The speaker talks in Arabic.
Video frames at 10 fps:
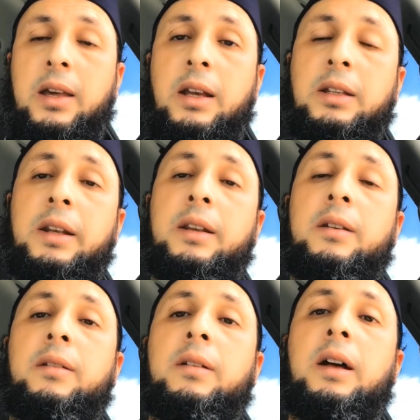إذا
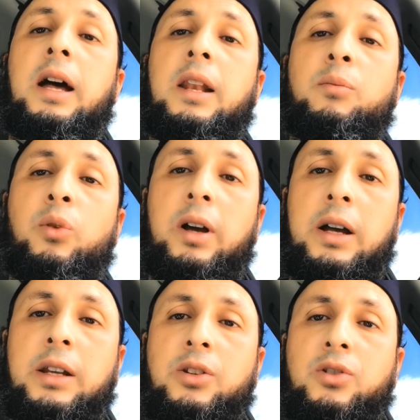
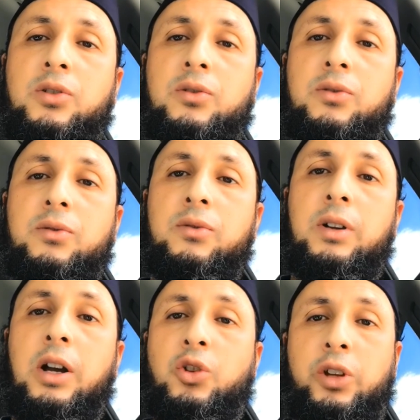المعالج
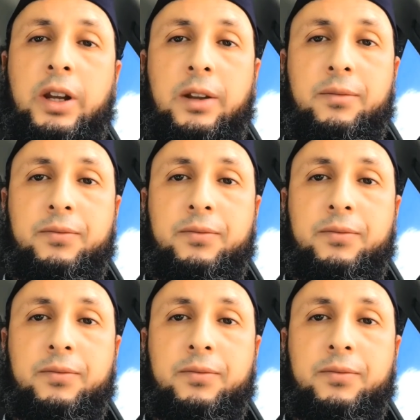الشرعي